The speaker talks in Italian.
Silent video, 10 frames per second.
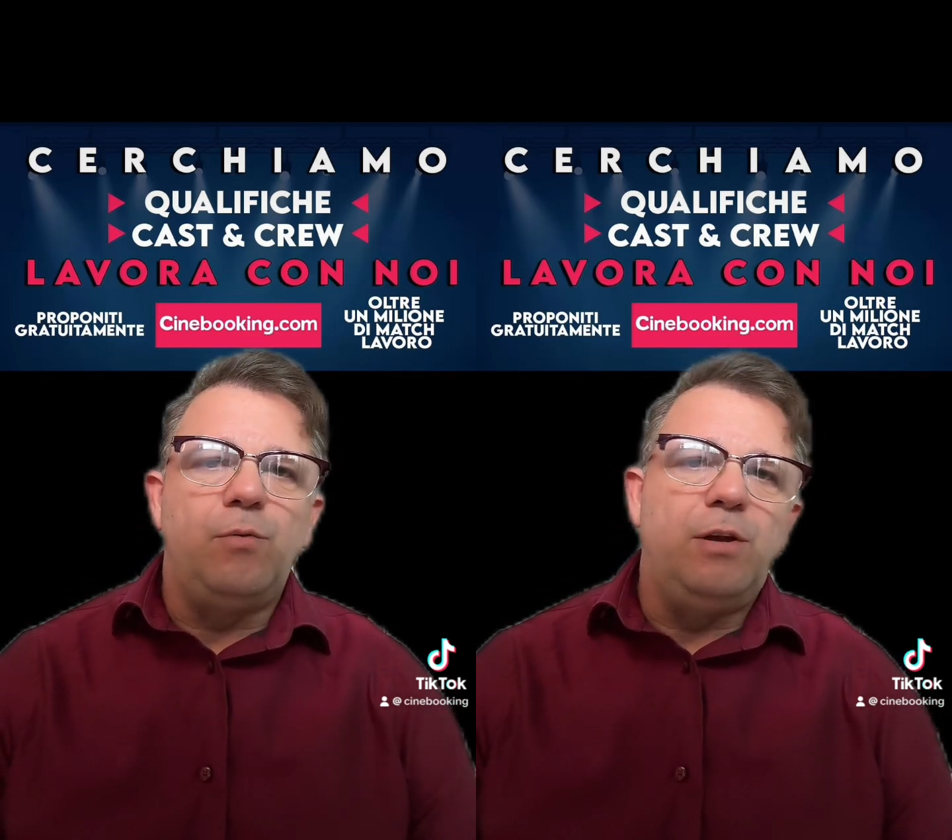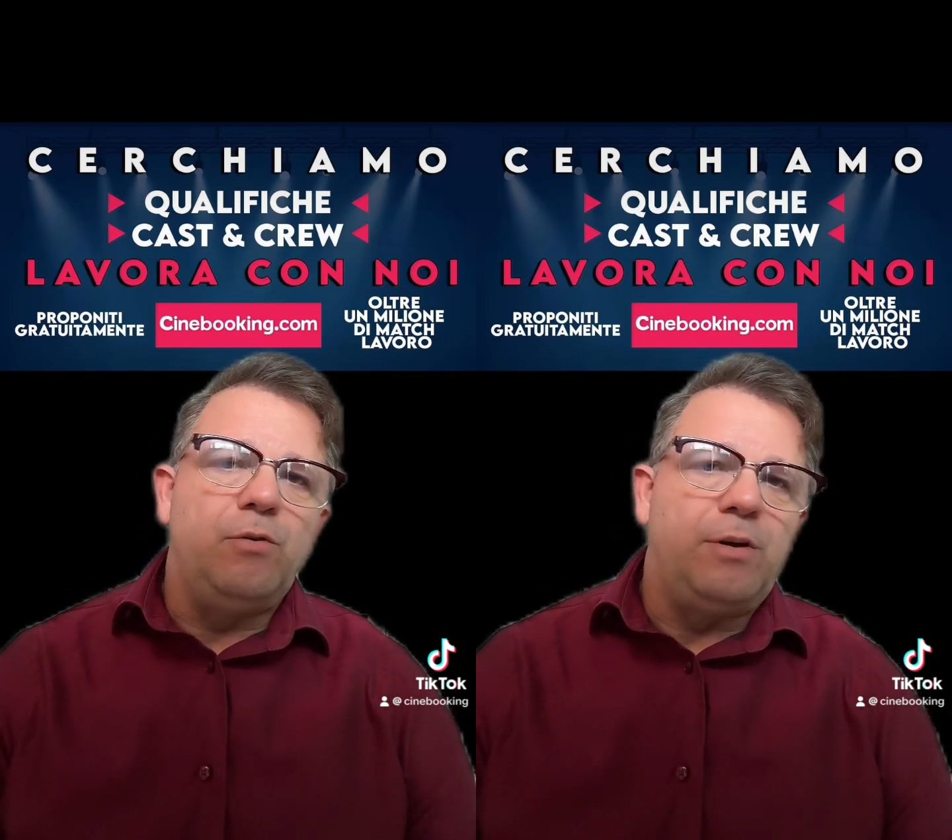
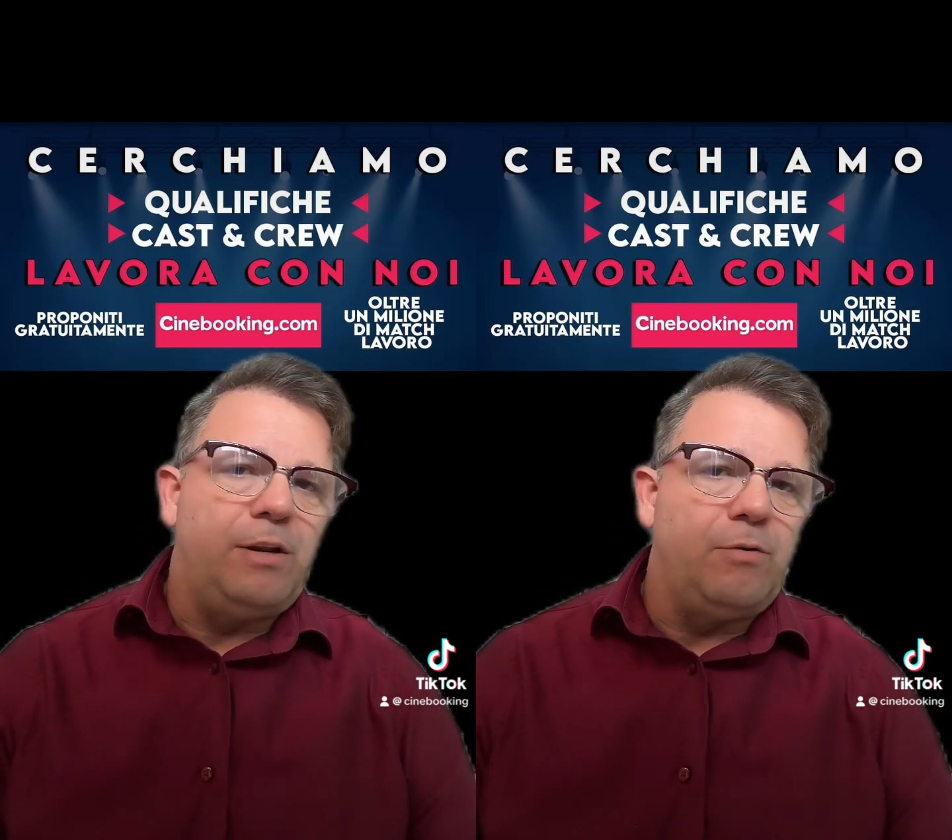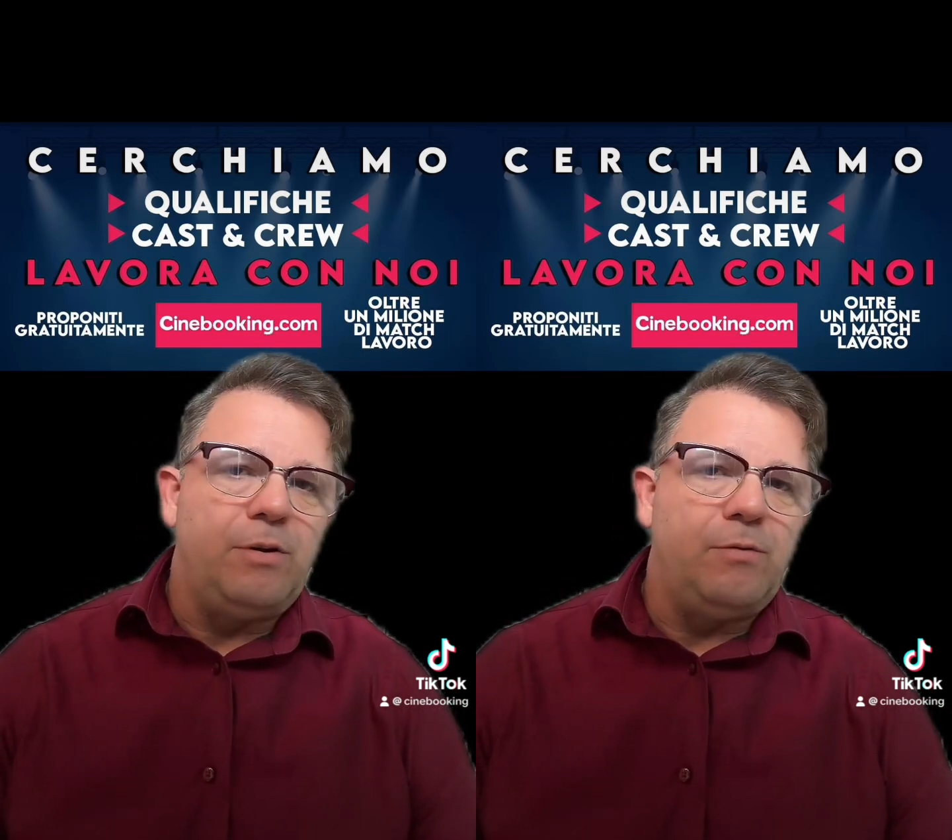quello
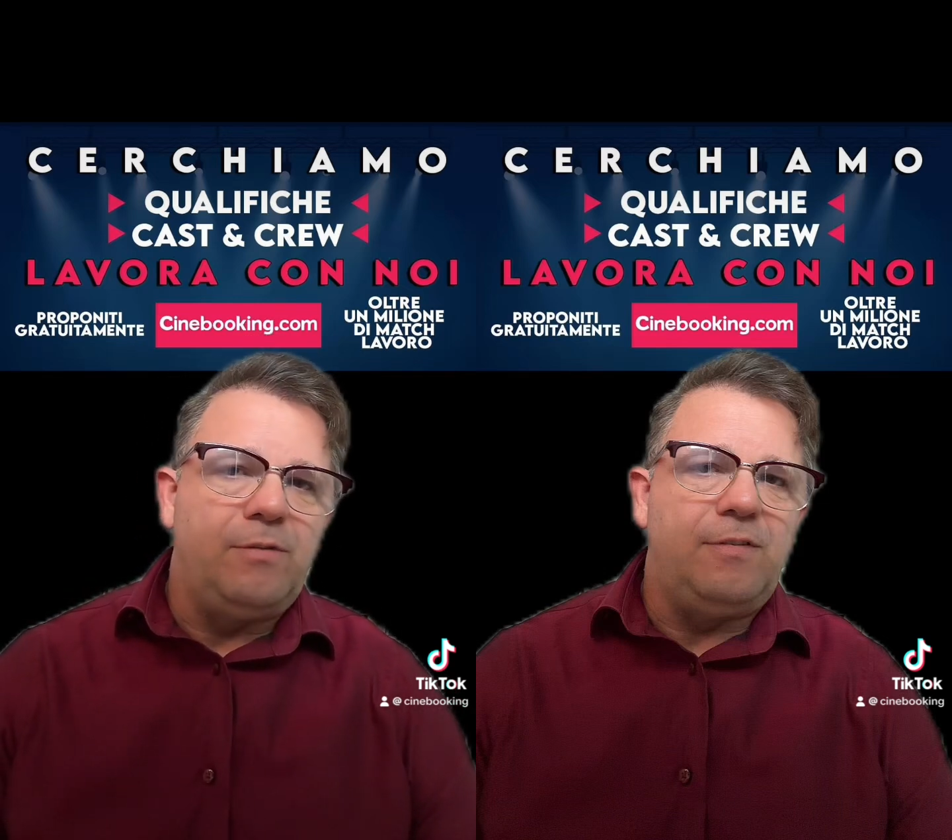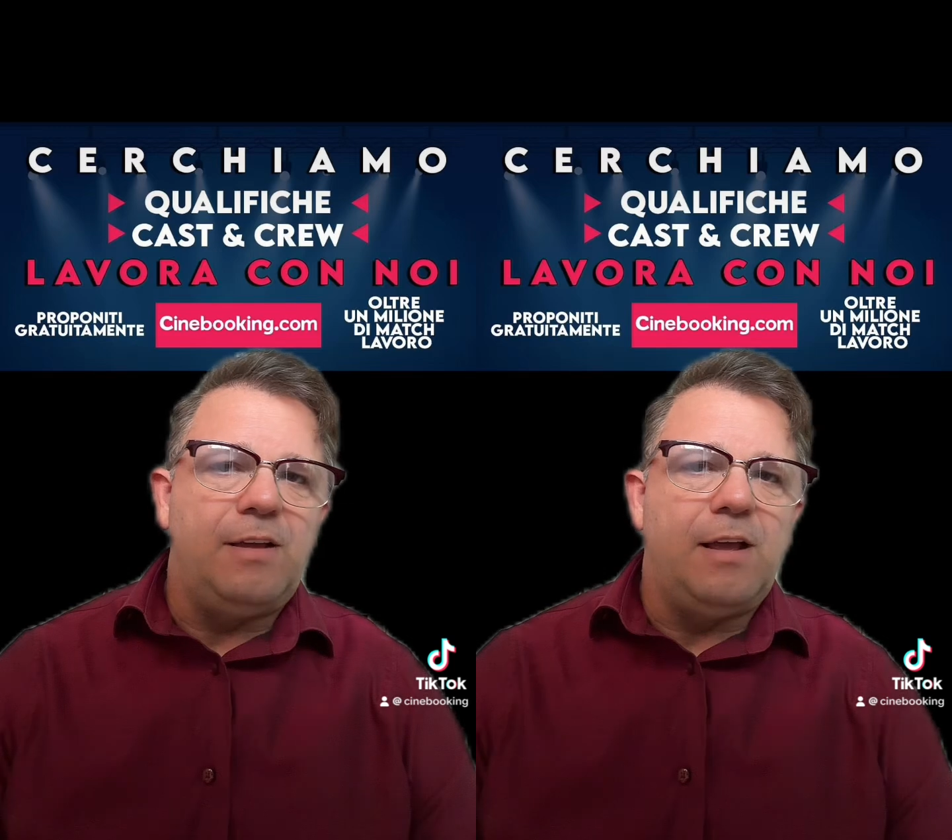credo che
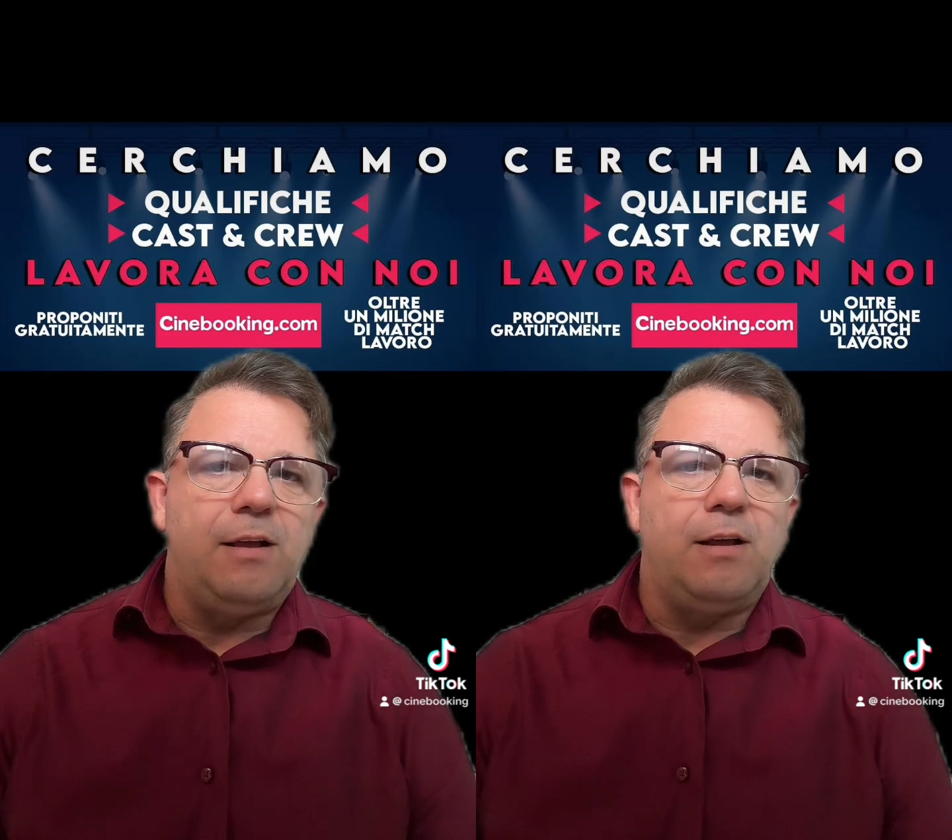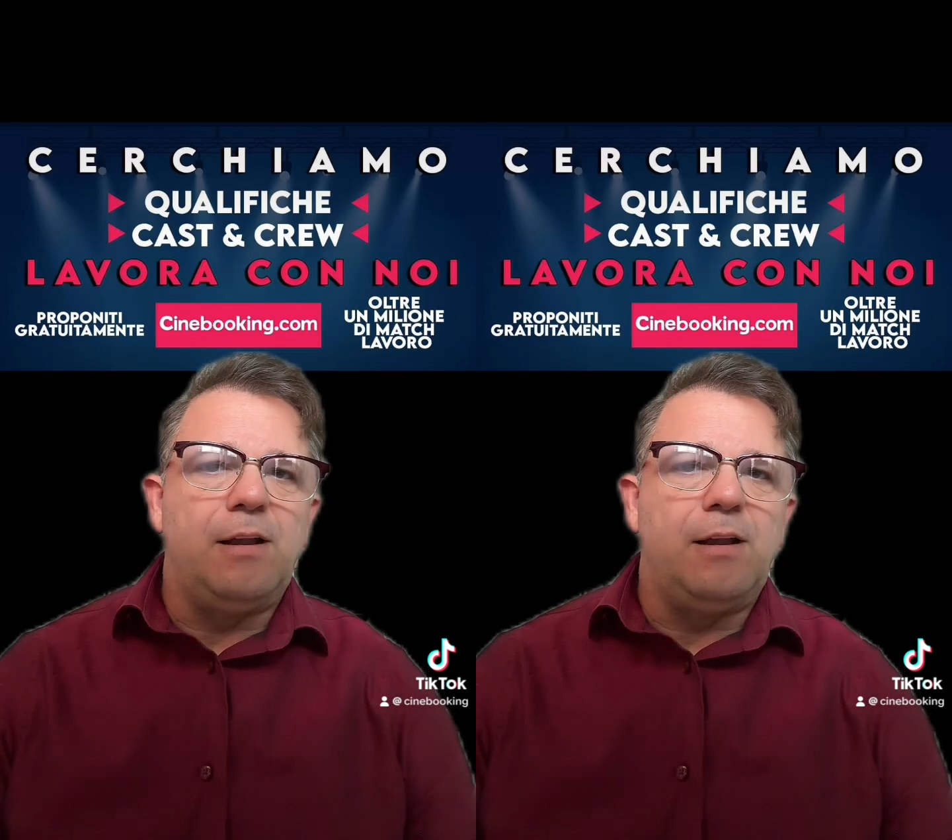non sia